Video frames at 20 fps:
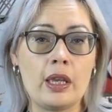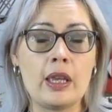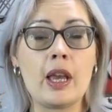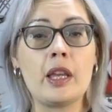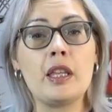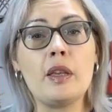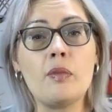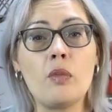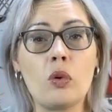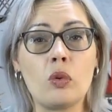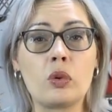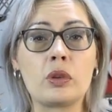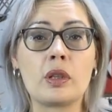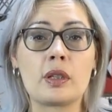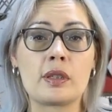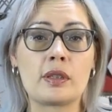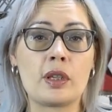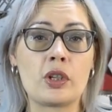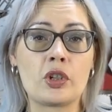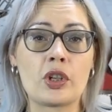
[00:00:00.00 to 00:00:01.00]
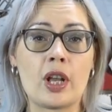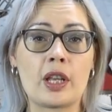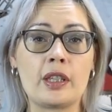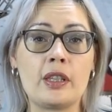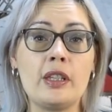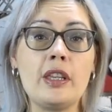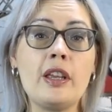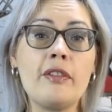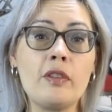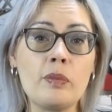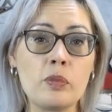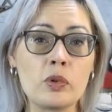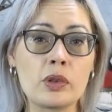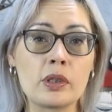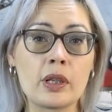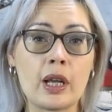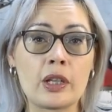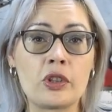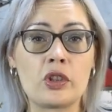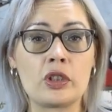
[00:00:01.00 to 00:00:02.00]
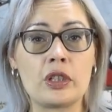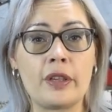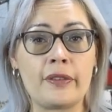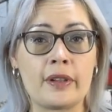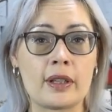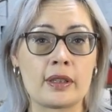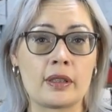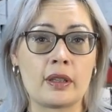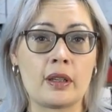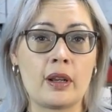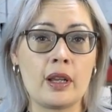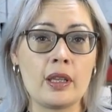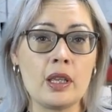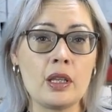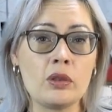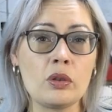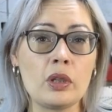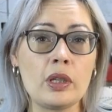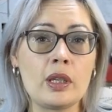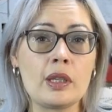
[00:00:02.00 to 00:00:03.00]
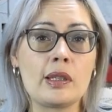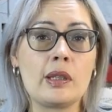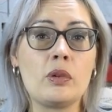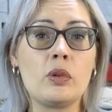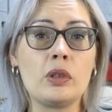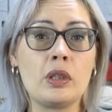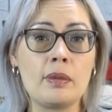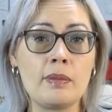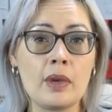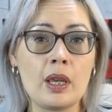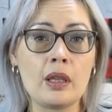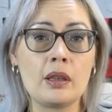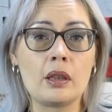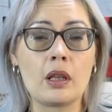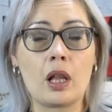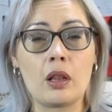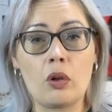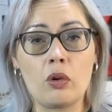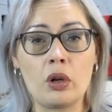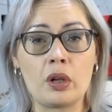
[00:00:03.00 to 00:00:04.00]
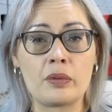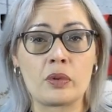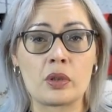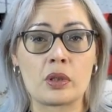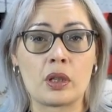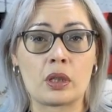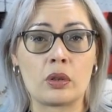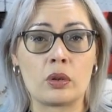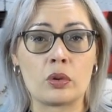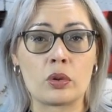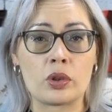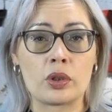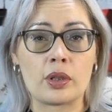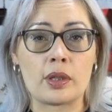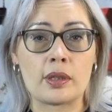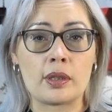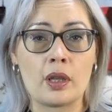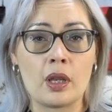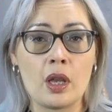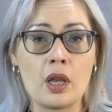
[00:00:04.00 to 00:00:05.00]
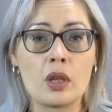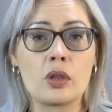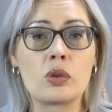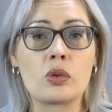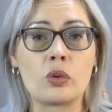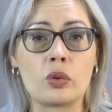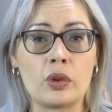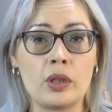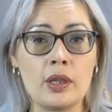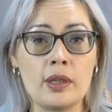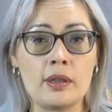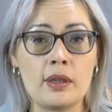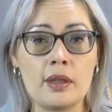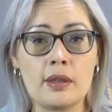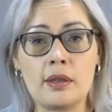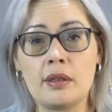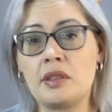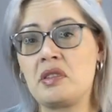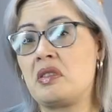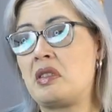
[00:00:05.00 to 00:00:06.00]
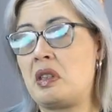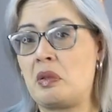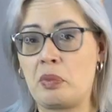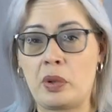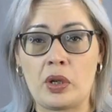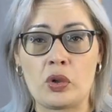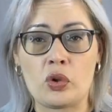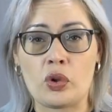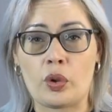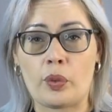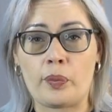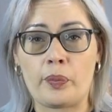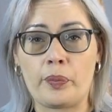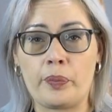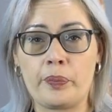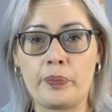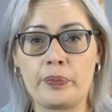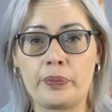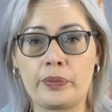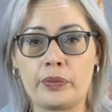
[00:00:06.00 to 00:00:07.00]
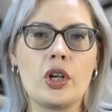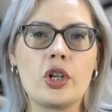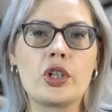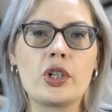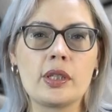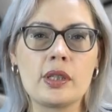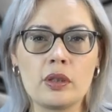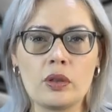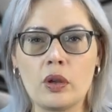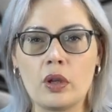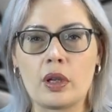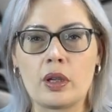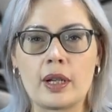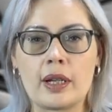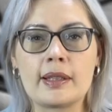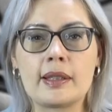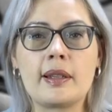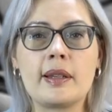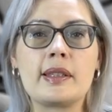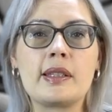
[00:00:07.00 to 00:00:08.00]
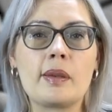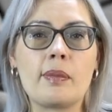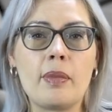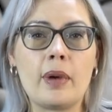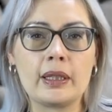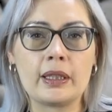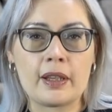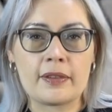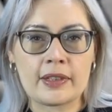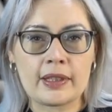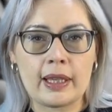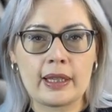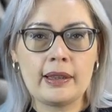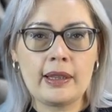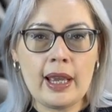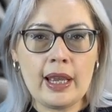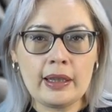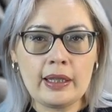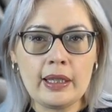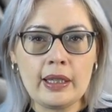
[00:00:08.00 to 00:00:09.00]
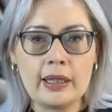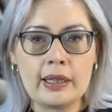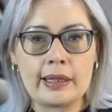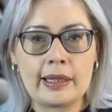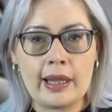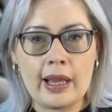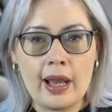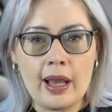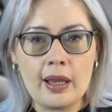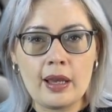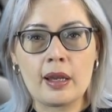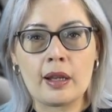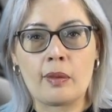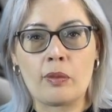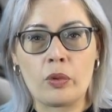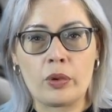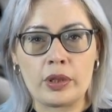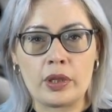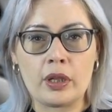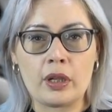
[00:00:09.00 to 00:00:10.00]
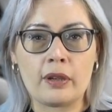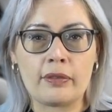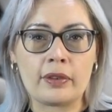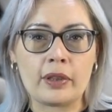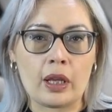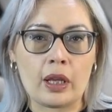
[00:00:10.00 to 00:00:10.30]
и они могут разрешать не выпускать человека за границу, если он имеет налоговую задолженность. Суды здесь ни при чем. Шестое. Раскрытие банковской тайны для работников